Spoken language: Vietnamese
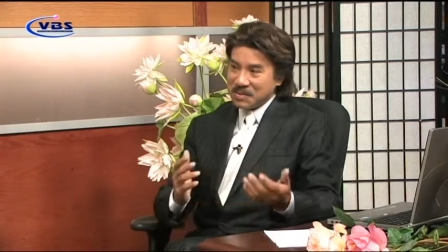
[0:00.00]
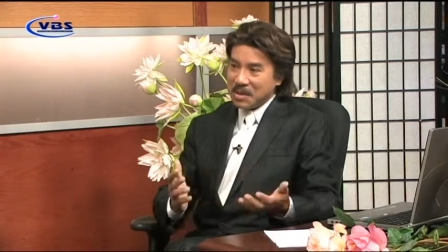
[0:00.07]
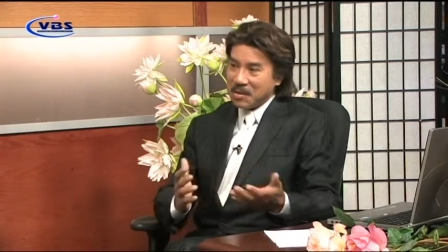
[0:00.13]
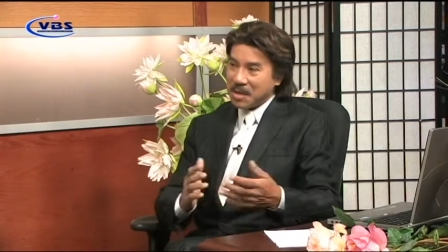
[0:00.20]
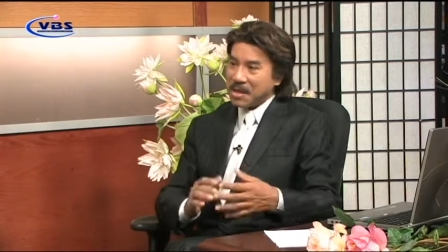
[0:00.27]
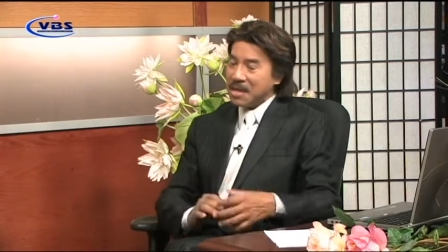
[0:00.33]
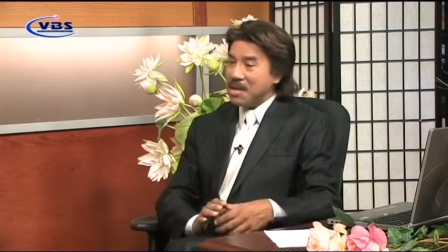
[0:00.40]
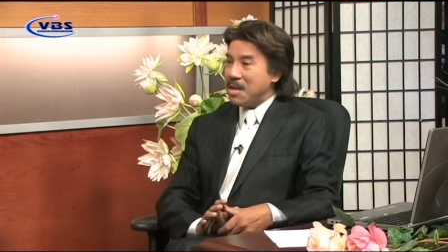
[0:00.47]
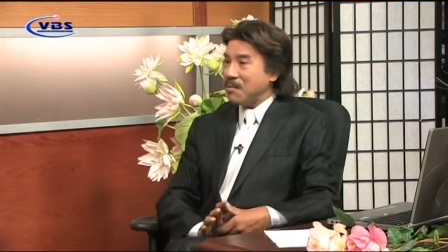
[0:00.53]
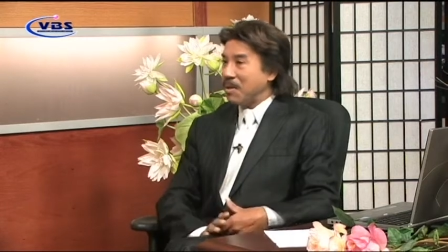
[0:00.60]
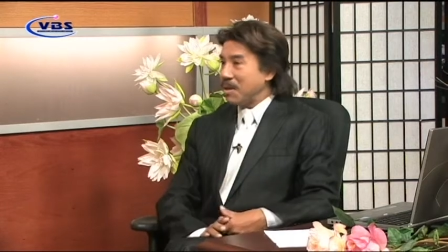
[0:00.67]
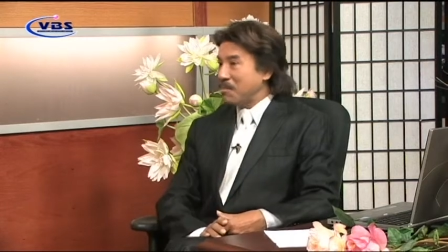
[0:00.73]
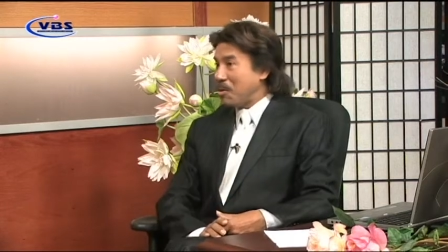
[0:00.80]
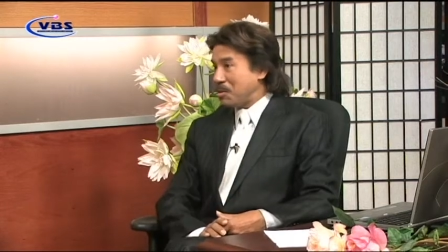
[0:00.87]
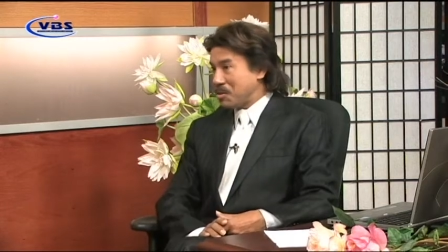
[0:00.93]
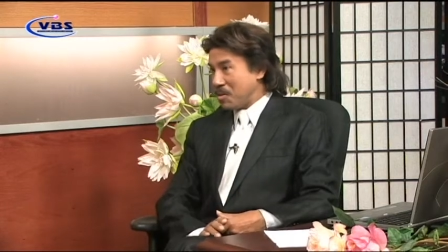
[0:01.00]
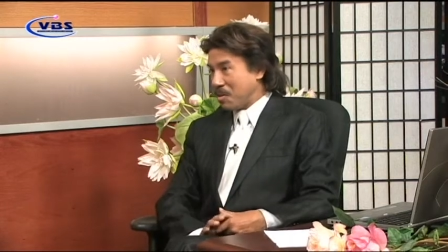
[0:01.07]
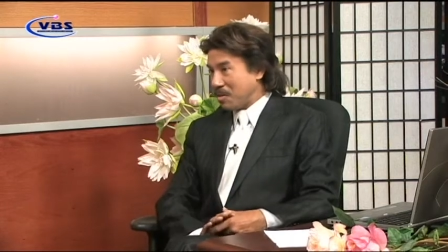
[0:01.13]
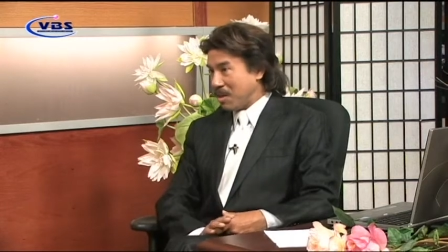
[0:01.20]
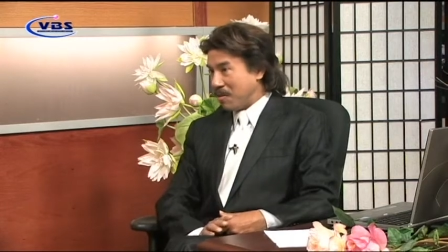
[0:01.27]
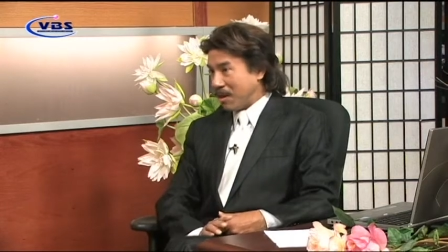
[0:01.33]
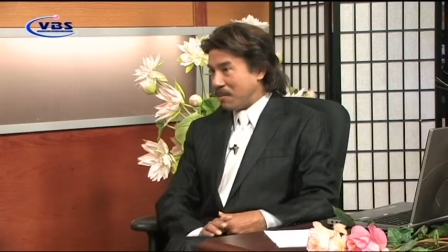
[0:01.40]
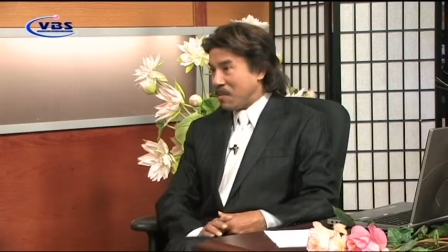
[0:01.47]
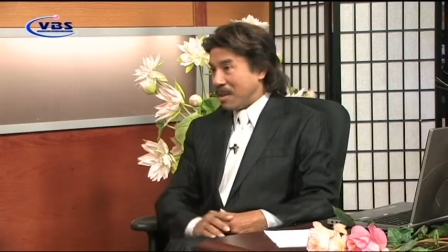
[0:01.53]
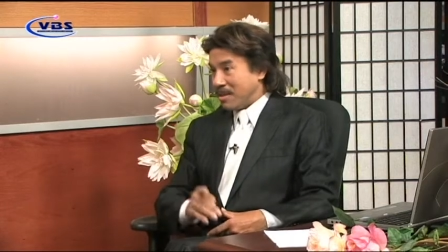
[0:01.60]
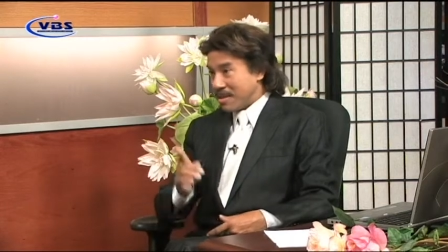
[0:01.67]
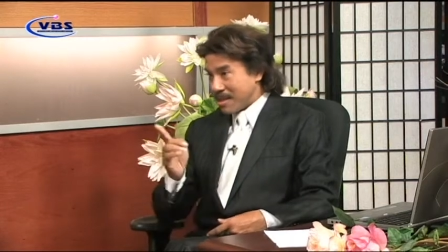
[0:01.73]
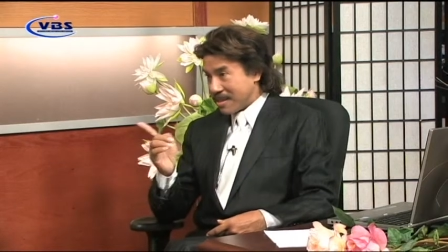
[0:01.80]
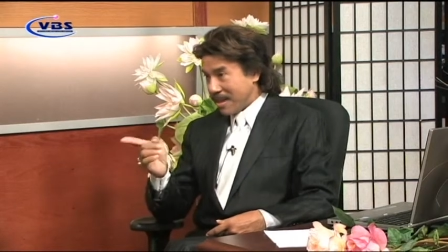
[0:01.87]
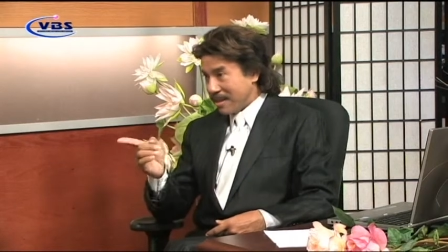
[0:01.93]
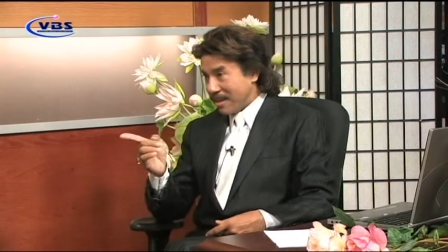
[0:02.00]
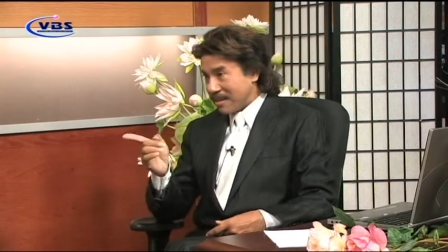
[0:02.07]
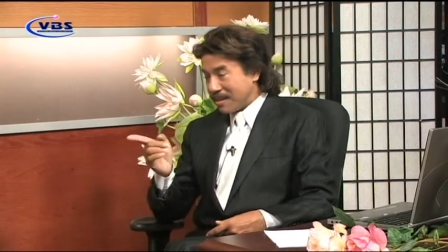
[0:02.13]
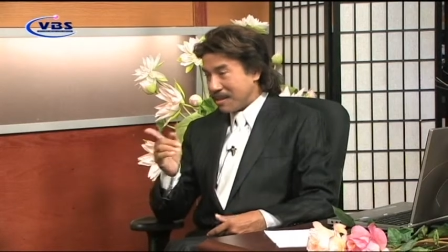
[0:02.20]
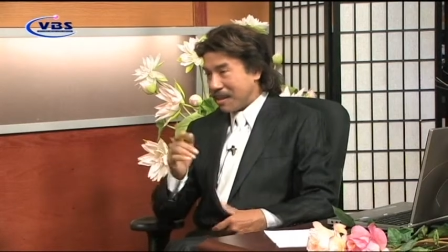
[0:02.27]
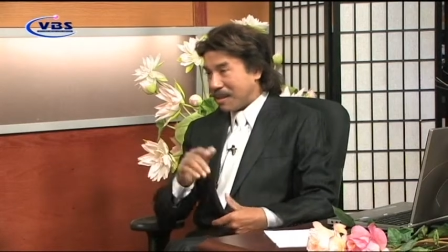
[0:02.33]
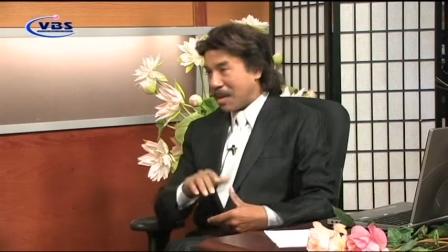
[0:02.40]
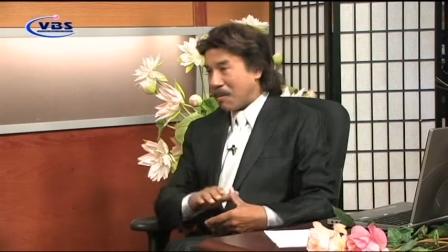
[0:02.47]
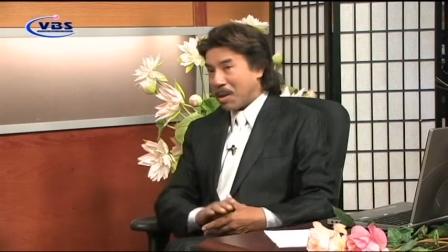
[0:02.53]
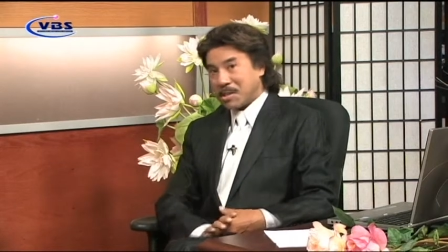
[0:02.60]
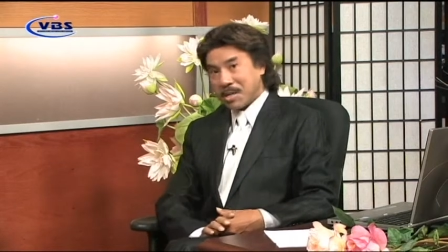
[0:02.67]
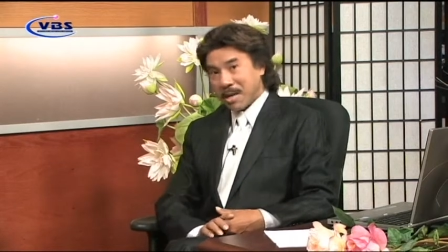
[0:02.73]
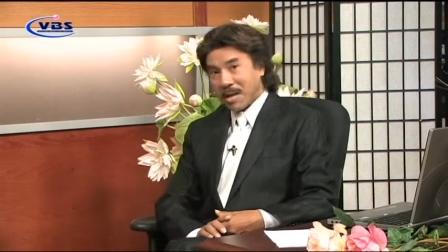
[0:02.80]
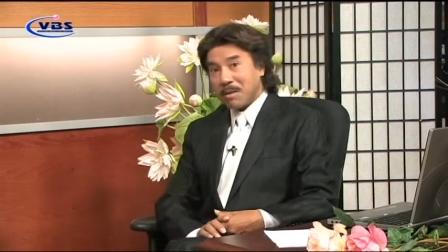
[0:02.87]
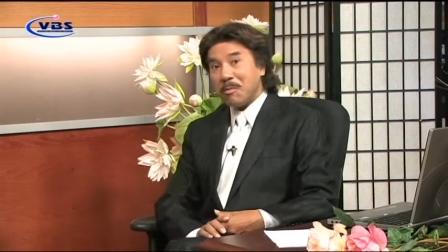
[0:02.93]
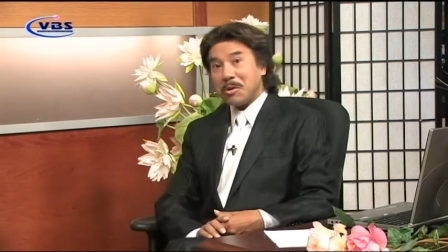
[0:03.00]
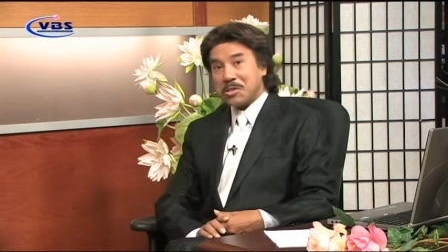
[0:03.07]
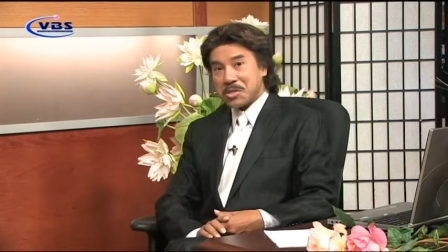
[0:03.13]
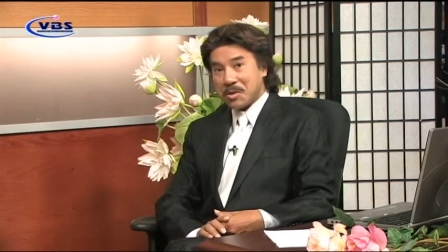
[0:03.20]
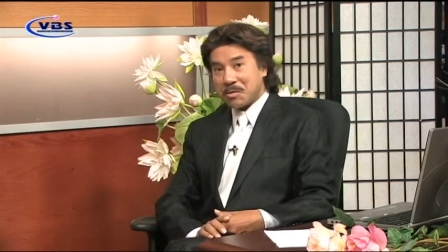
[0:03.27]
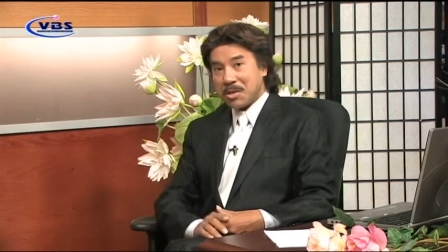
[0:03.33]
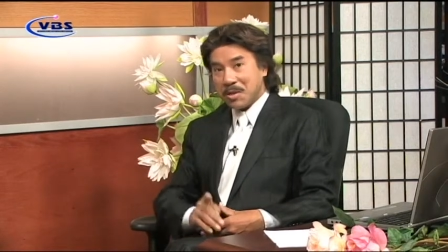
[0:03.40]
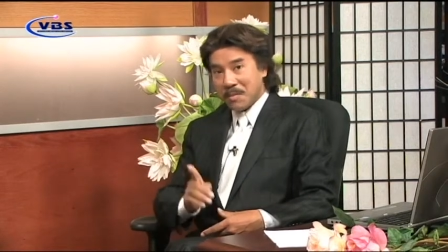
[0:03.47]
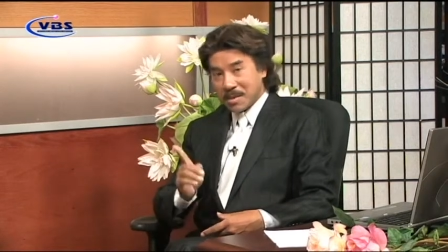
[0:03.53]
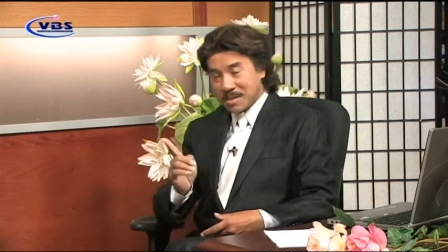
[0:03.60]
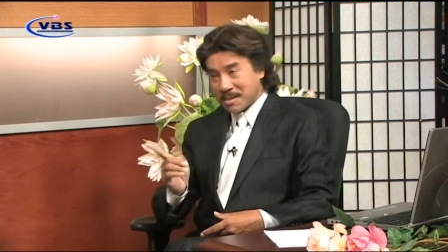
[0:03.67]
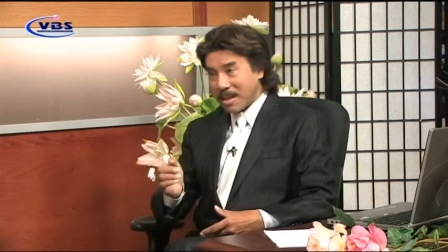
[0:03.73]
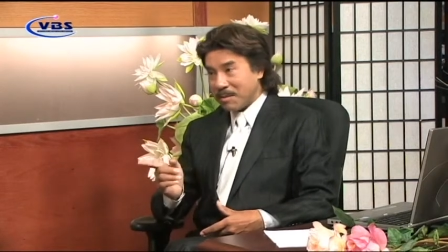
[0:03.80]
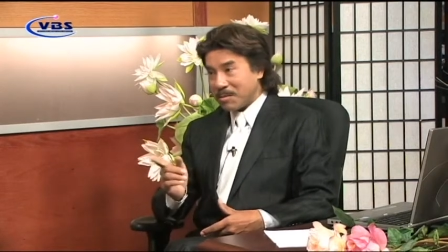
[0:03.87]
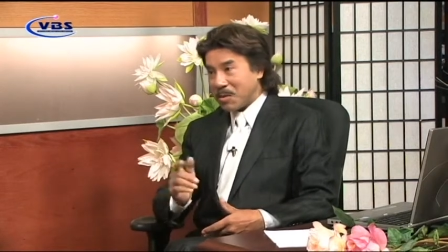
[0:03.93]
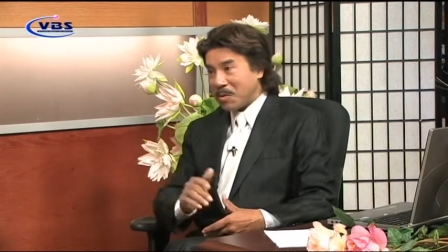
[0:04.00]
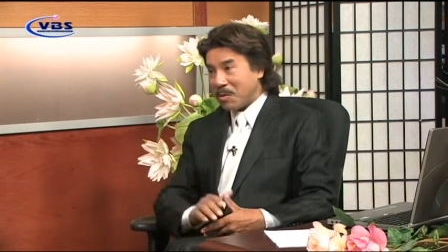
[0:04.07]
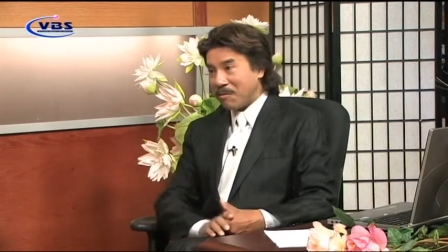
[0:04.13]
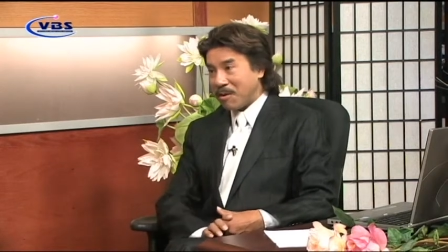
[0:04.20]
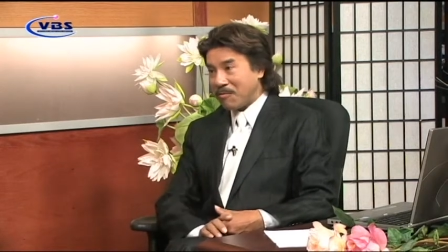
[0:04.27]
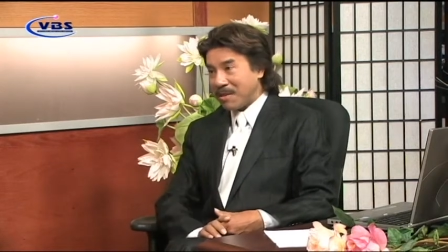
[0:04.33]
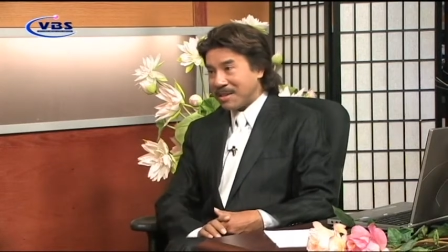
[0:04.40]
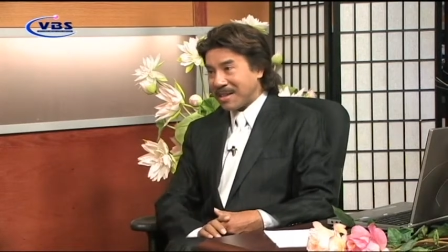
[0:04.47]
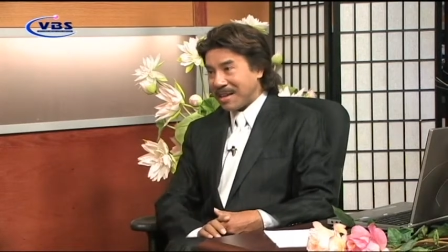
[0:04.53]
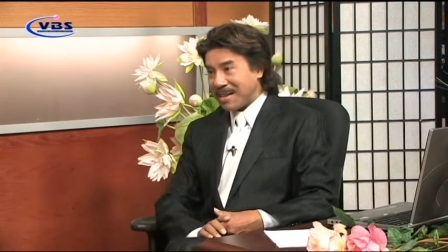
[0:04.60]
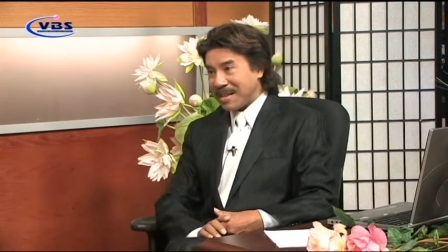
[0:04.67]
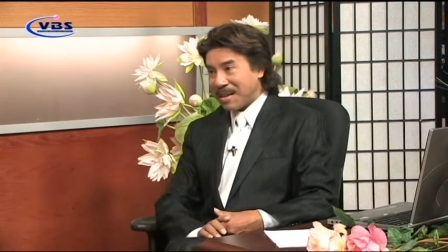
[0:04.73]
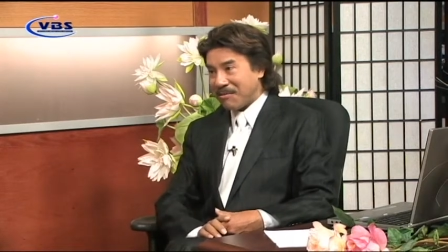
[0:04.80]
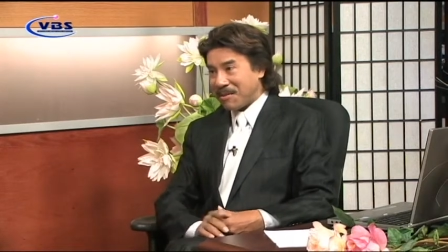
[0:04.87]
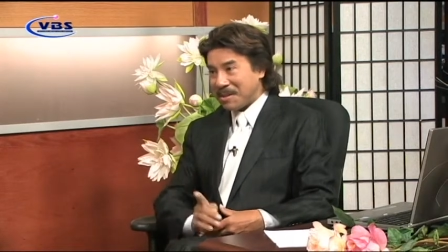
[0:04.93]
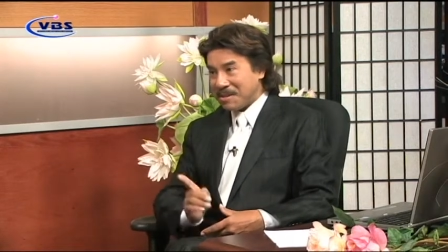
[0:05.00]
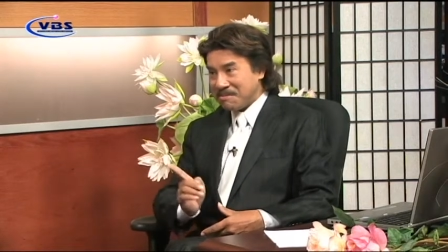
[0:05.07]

nhiều cái kỷ niệm ở Montreal như vậy chắc chắn là tất cả các bạn trẻ ở Montreal nếu mà xem cái cuộc phỏng vấn này là phải